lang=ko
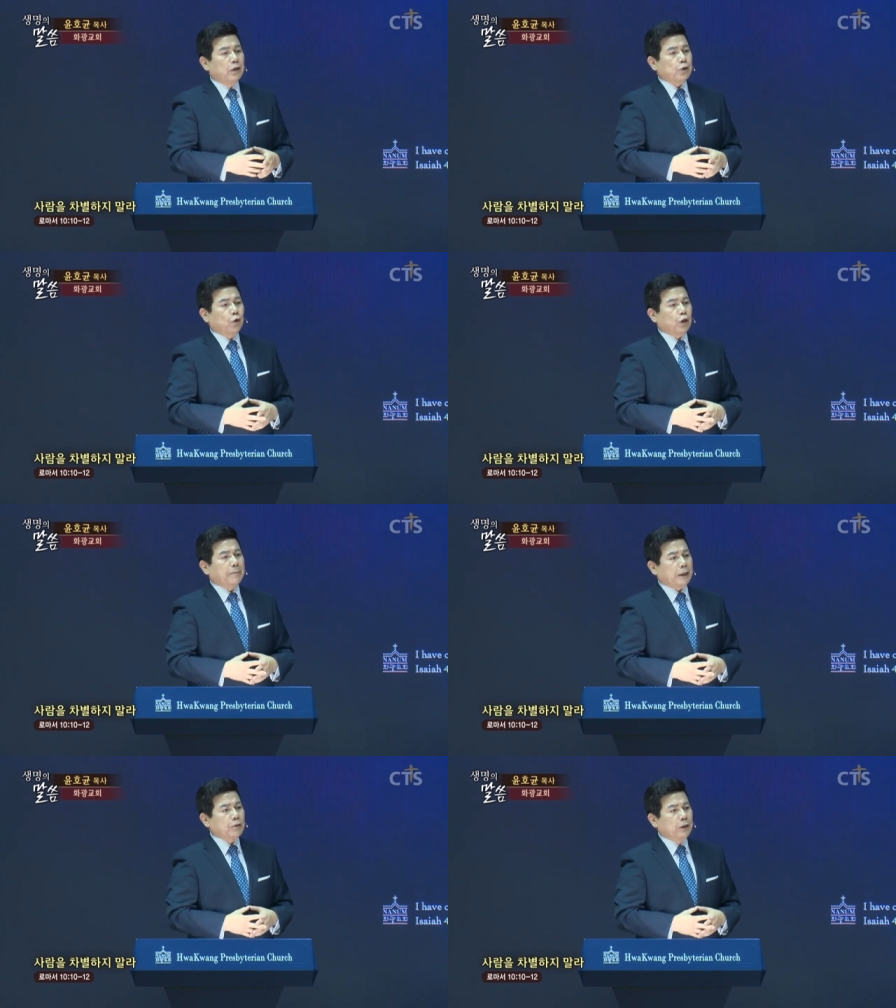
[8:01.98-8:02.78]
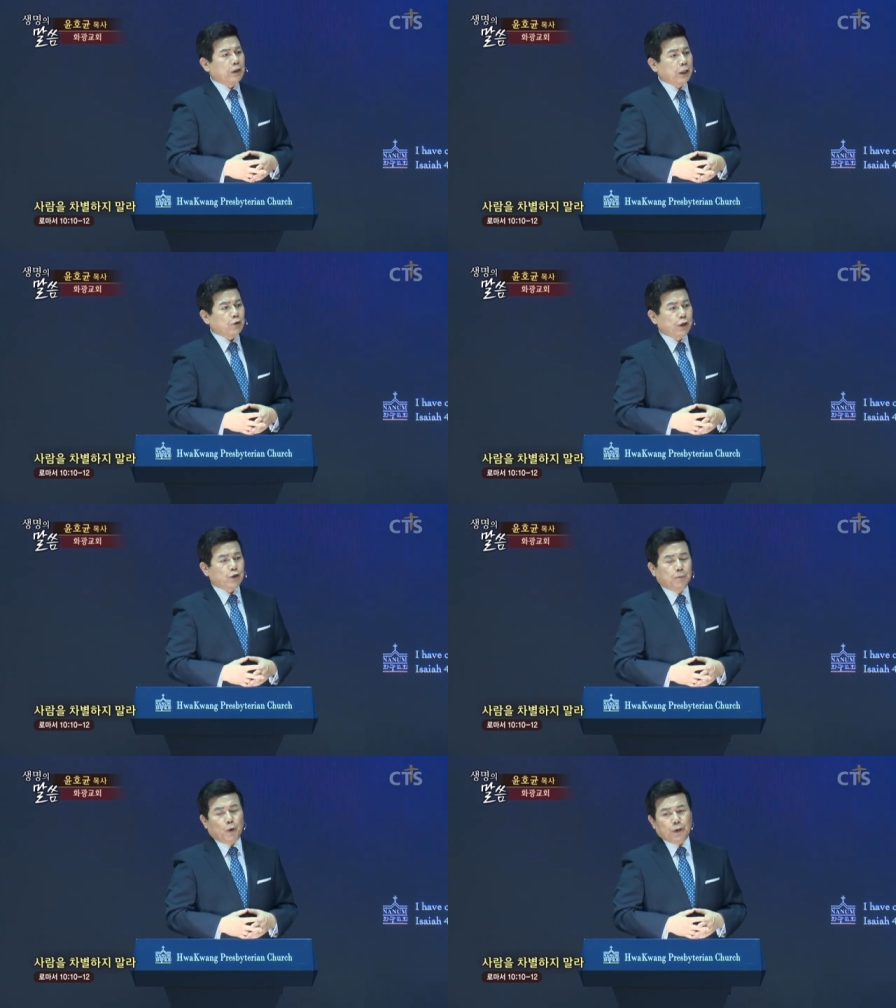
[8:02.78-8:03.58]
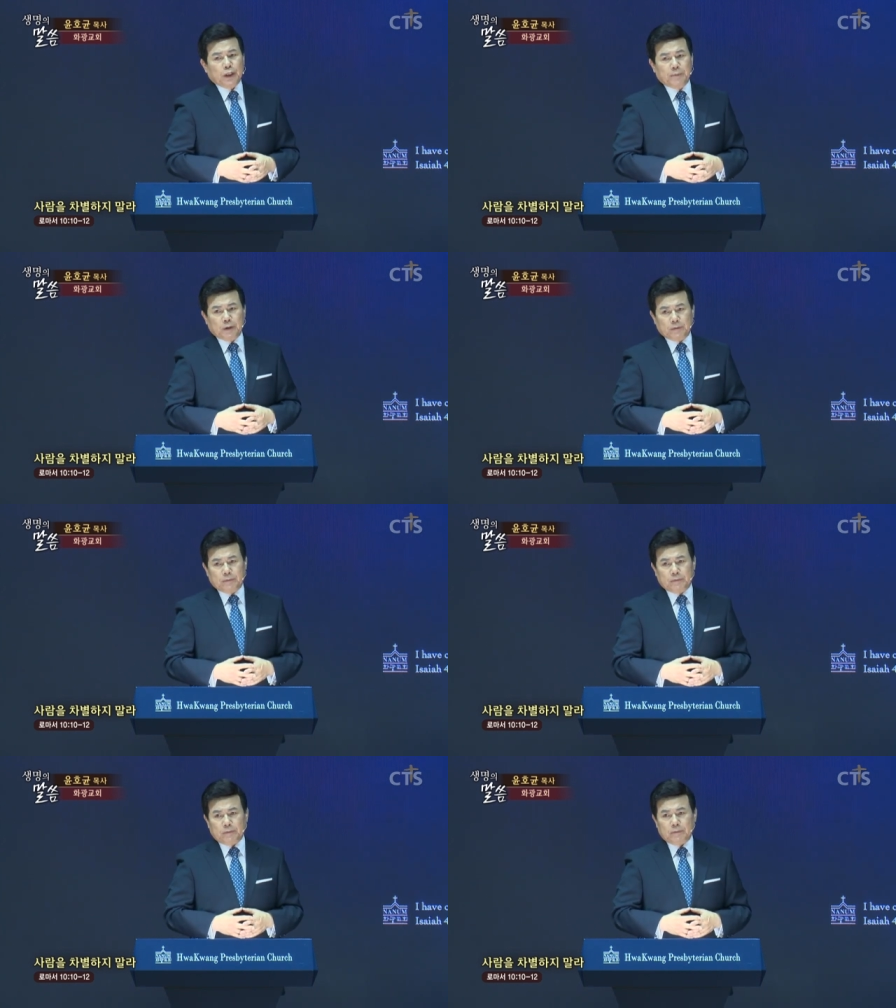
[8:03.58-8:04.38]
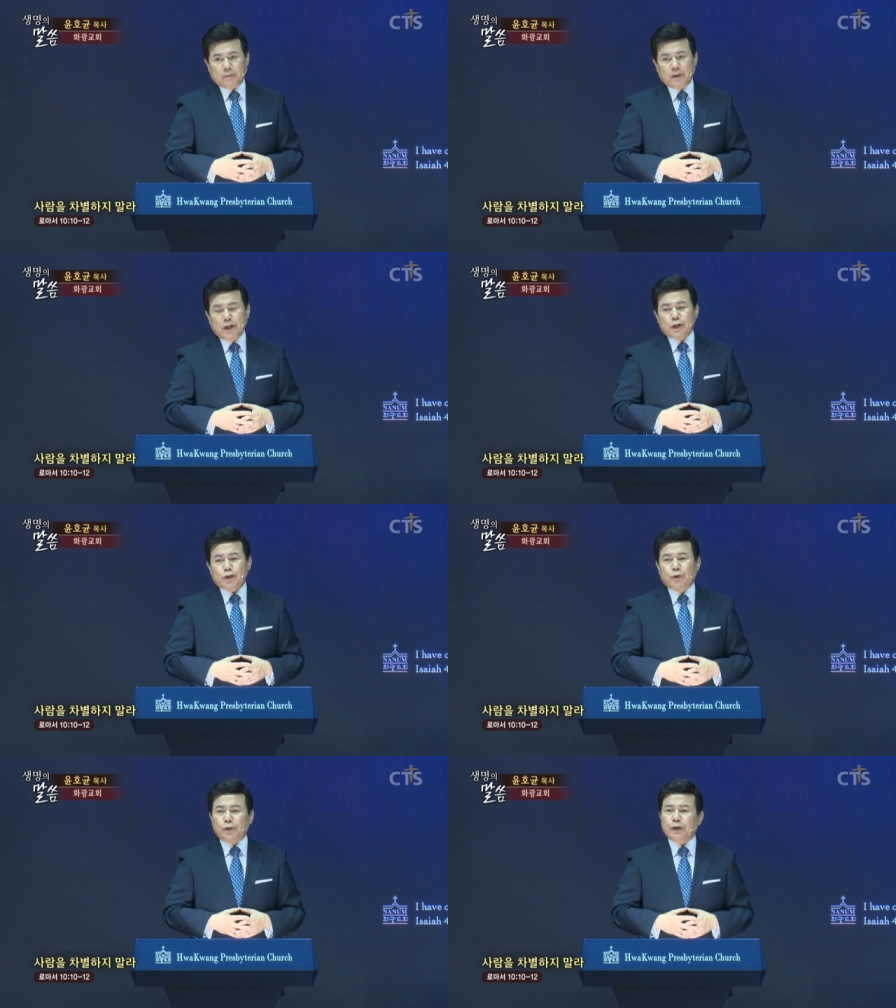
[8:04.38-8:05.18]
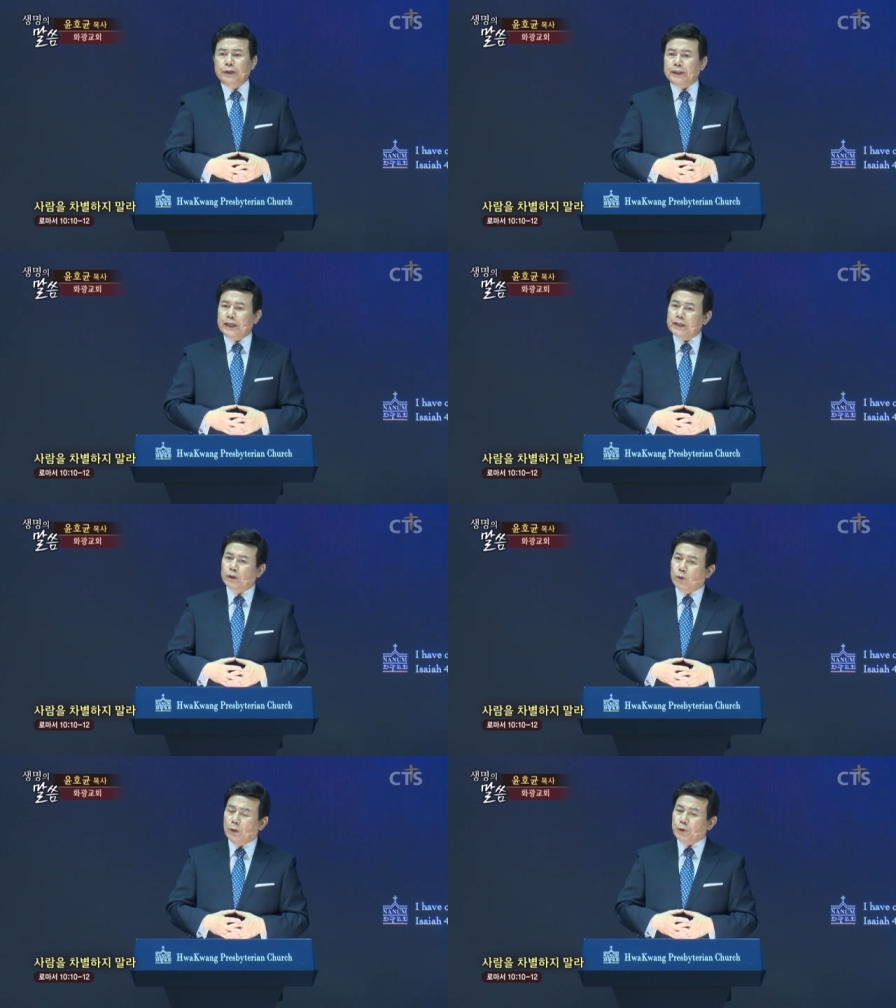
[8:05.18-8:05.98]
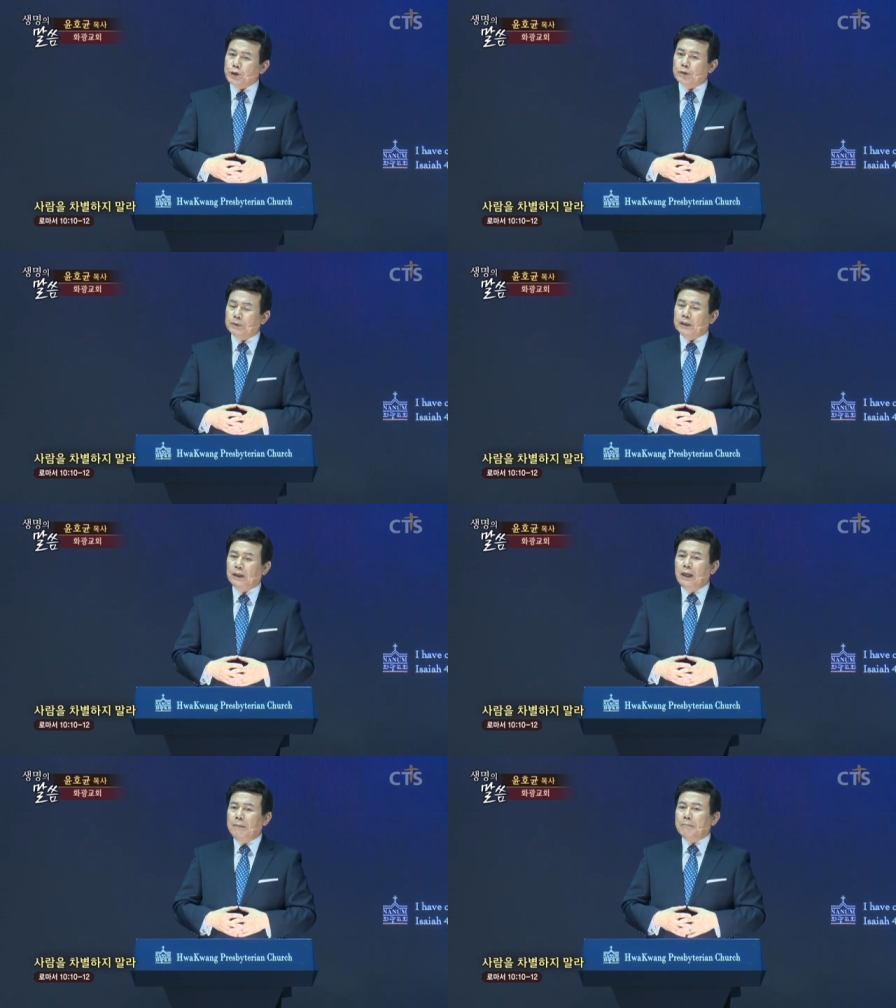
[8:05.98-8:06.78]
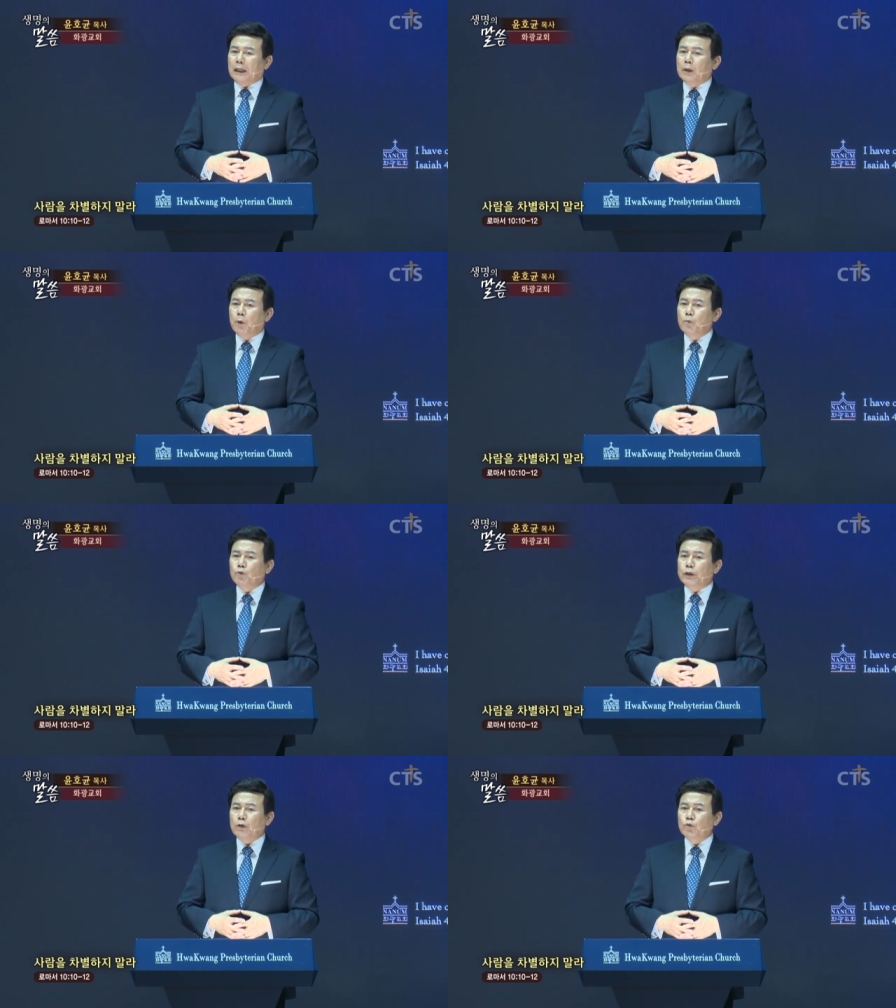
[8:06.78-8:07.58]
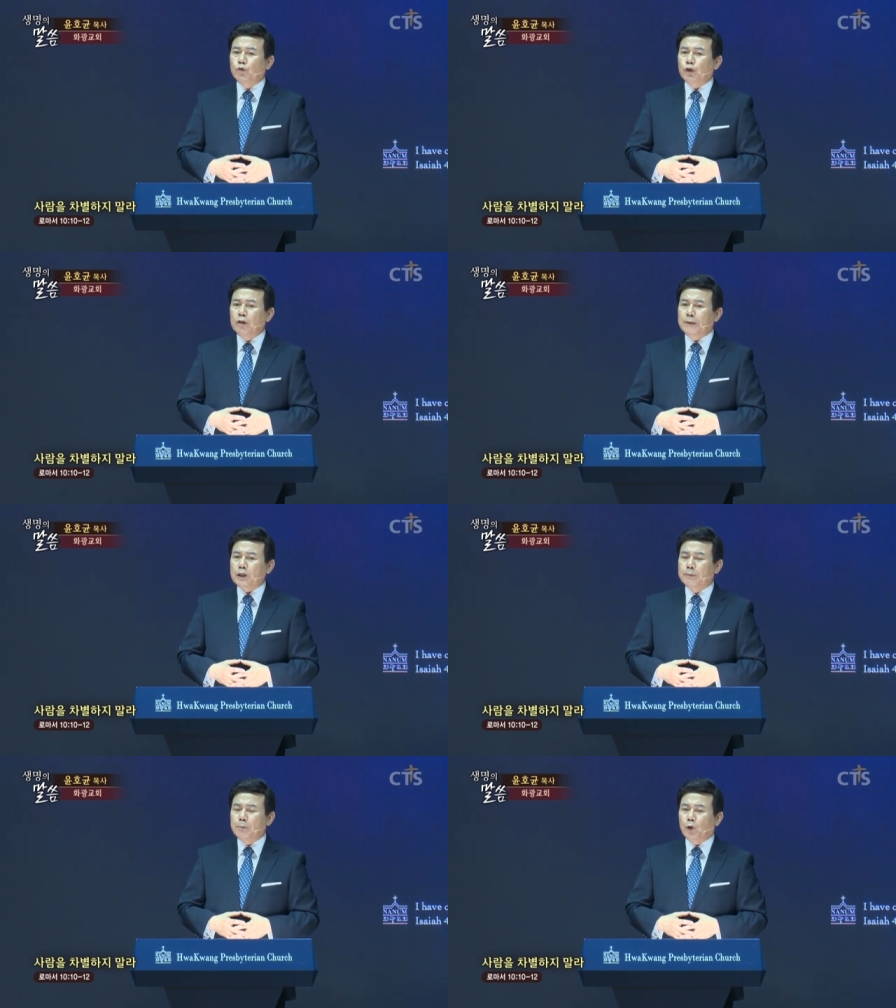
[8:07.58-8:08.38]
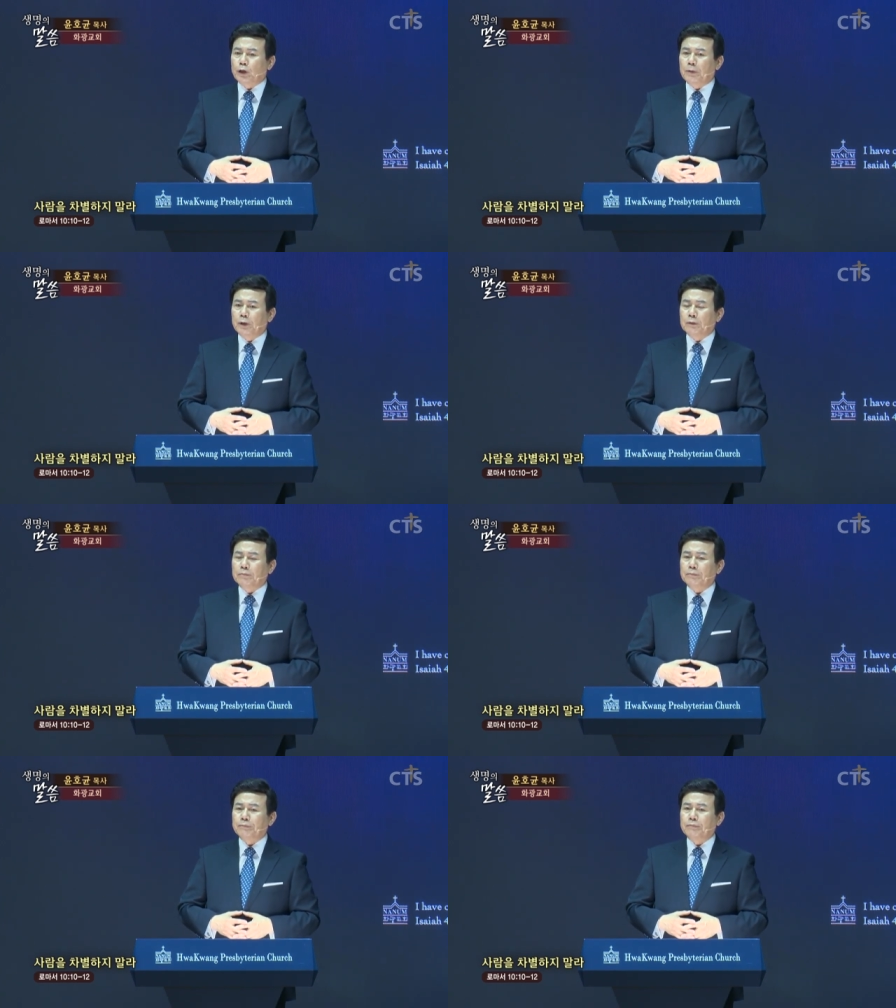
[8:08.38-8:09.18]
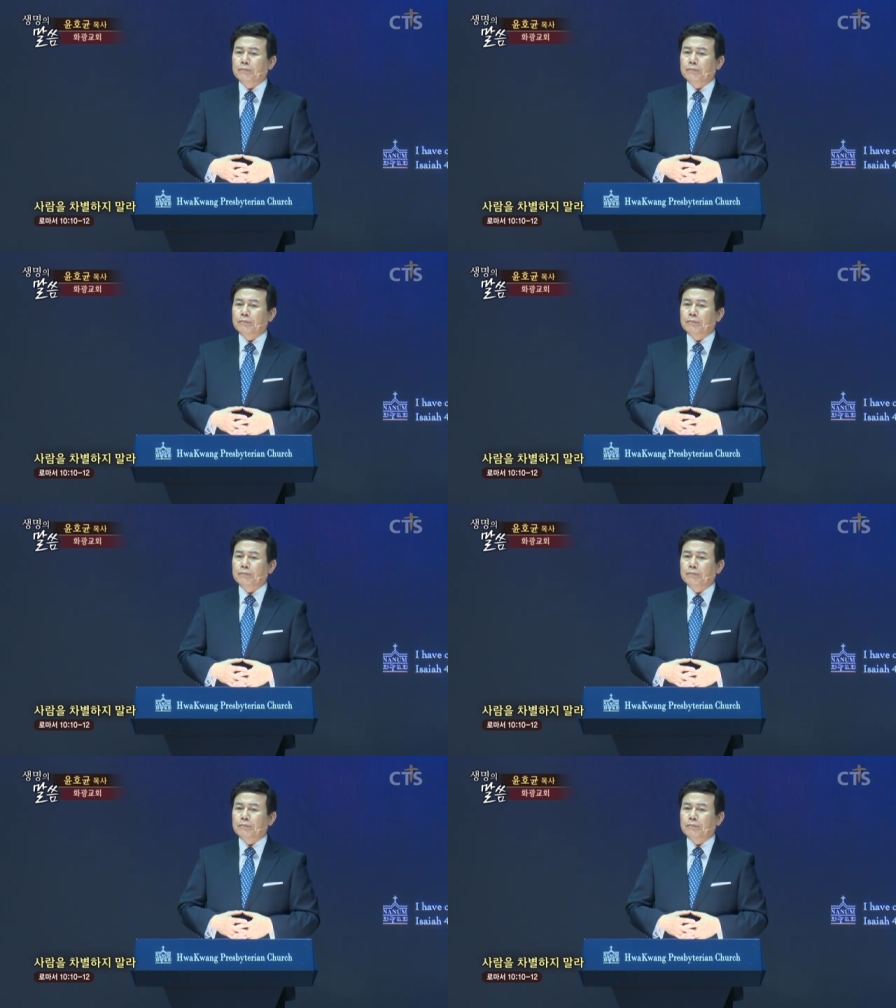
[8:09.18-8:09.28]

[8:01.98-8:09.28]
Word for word: 성경 말씀을 계속해서 보게 되면 성경은 이렇게 기록하고 있습니다. 마태복음 9장 9절 말씀을 보게 되면